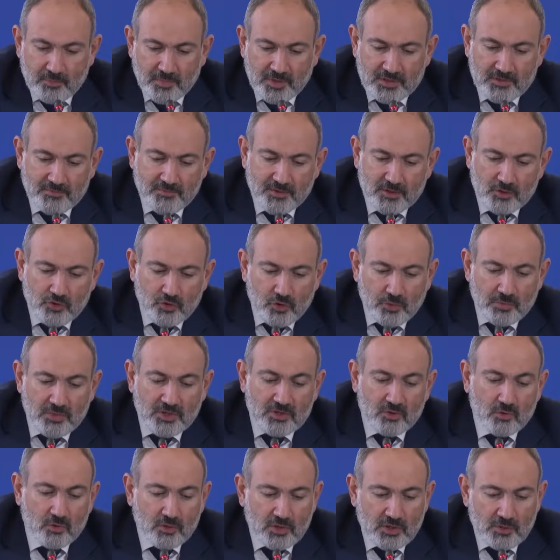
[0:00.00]
подведем
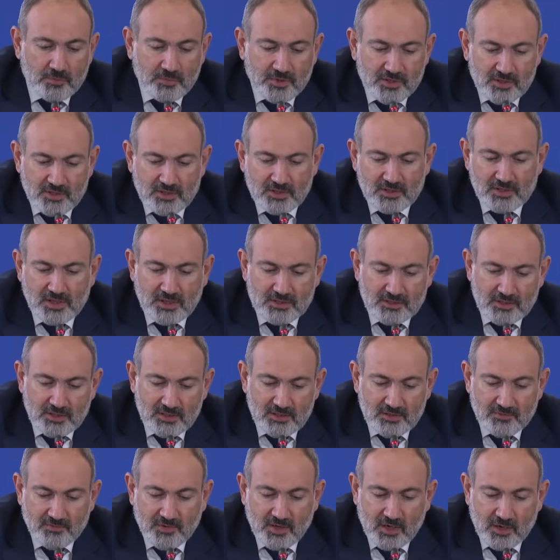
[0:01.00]
итоги
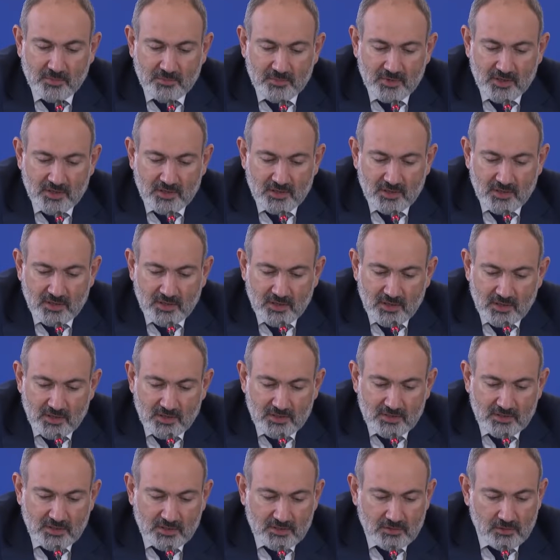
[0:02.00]
председательства Армении
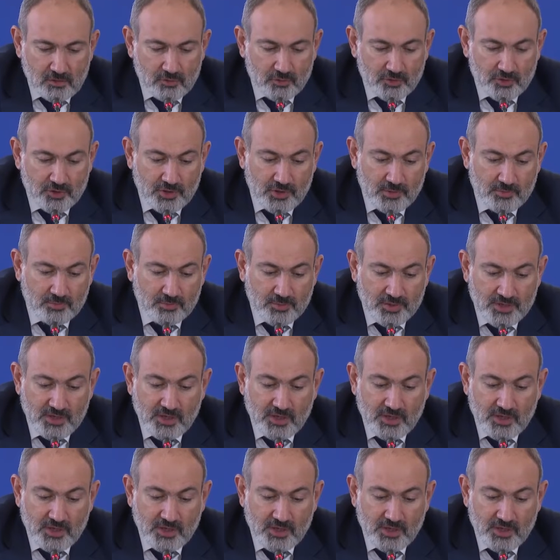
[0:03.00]
и заслушаем